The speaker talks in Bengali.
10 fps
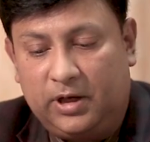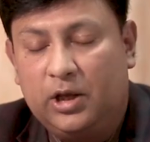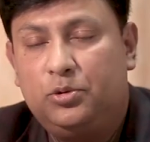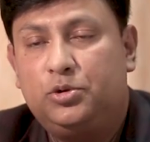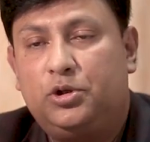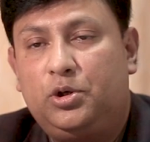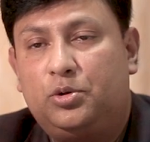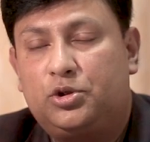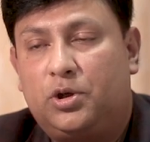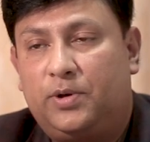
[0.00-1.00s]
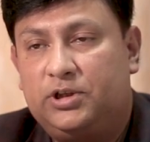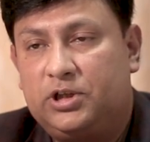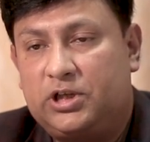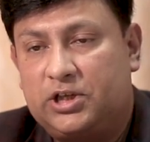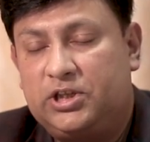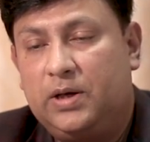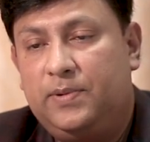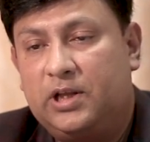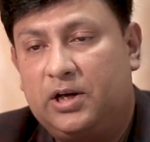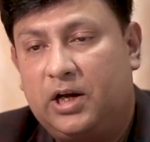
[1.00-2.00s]
কিন্তু যদি কোনো সমাজে শাস্তির
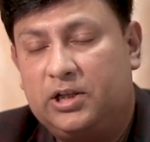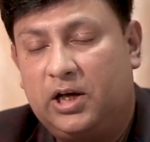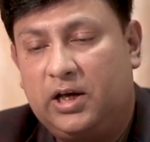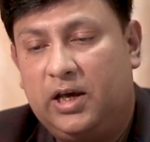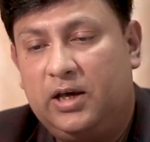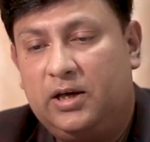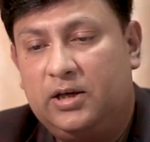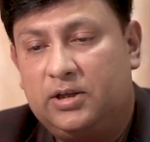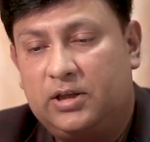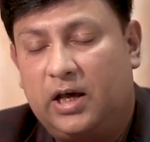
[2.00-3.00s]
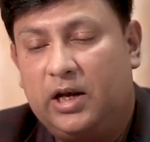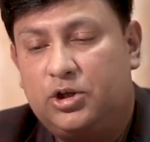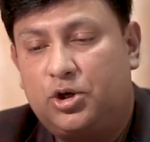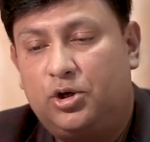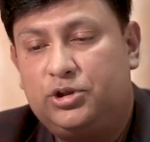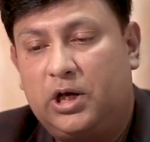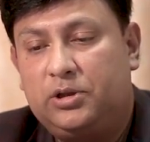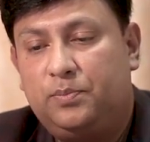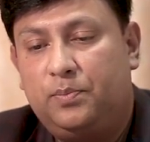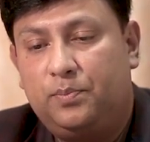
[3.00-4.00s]
বিধান না থাকে তার এই
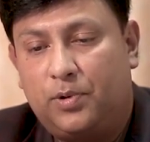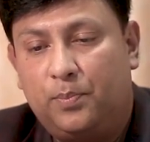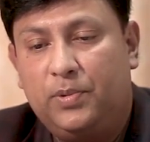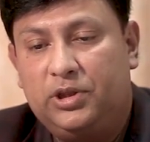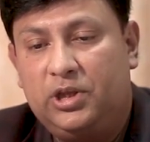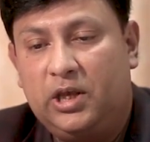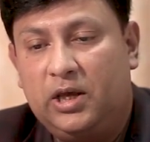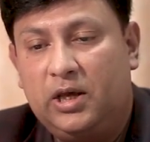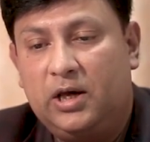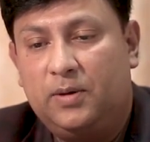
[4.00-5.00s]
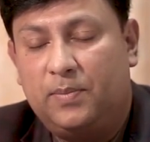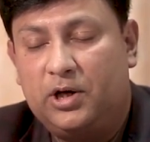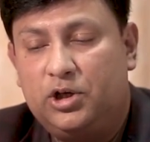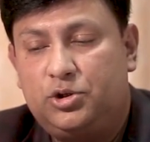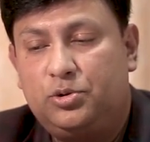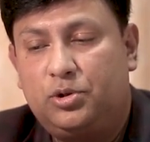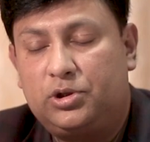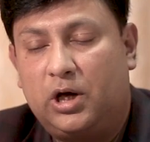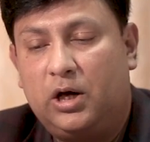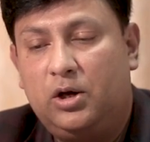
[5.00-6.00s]
সহজাত প্রবৃত্তি বা
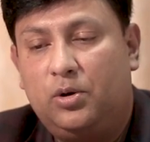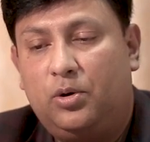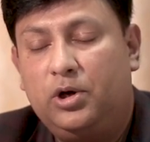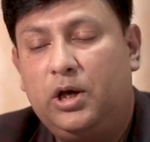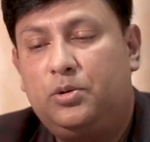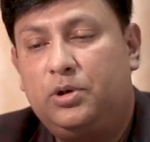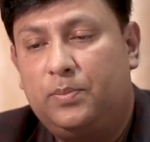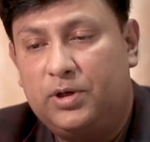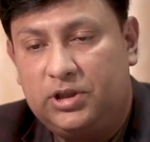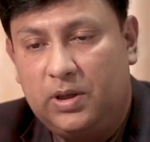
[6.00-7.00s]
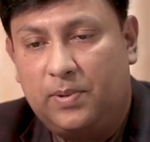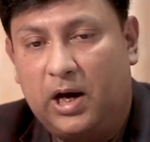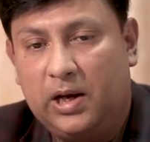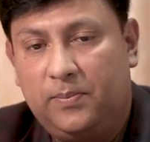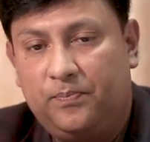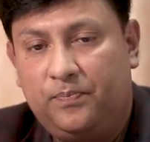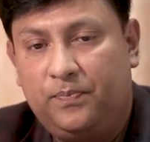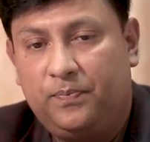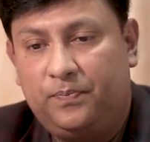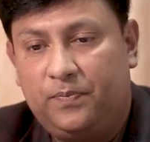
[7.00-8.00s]
নিষ্ঠুরতা অনেক গুণে বৃদ্ধি পায়
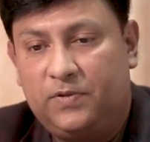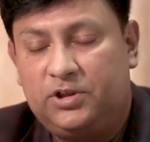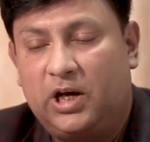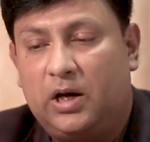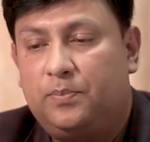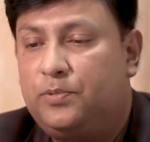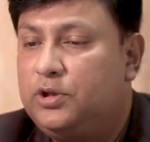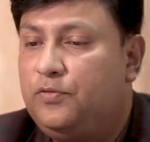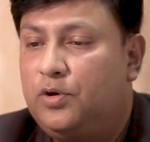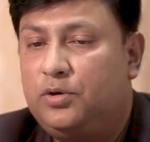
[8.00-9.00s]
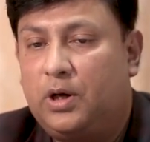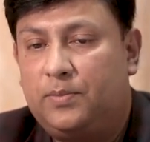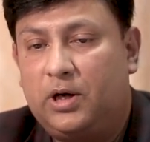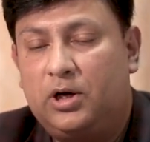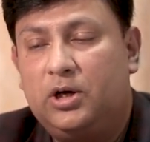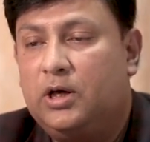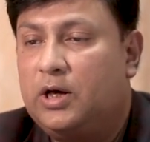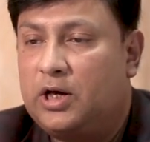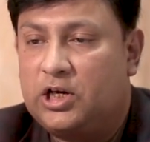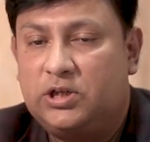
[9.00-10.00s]
যার প্রতিফলন আমরা
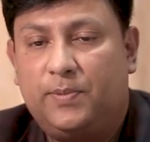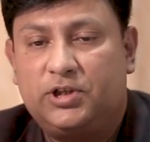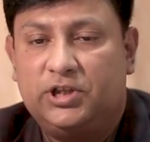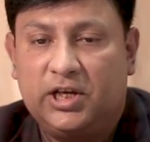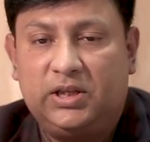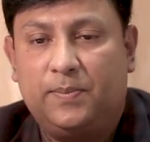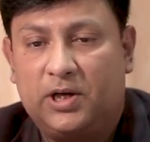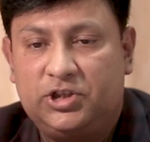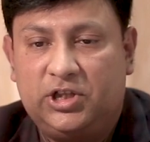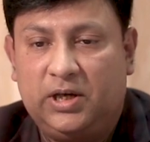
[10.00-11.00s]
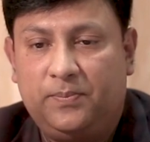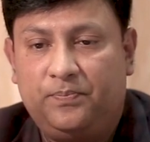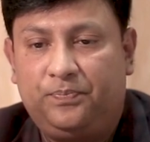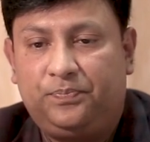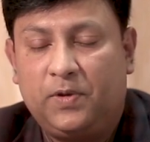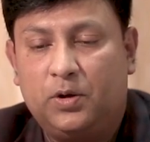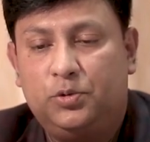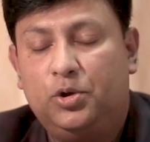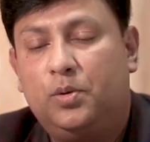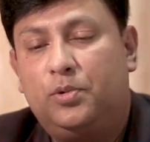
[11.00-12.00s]
আশেপাশে দেখতে পাচ্ছি
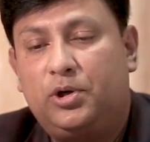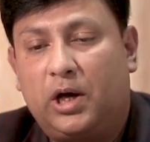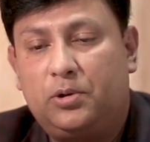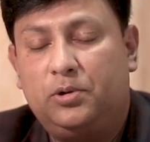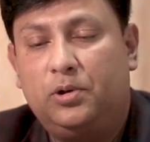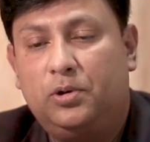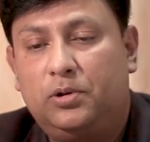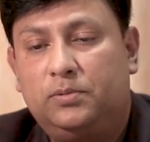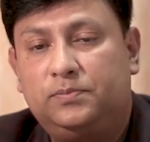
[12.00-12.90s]
দুই নম্বর কারণ হল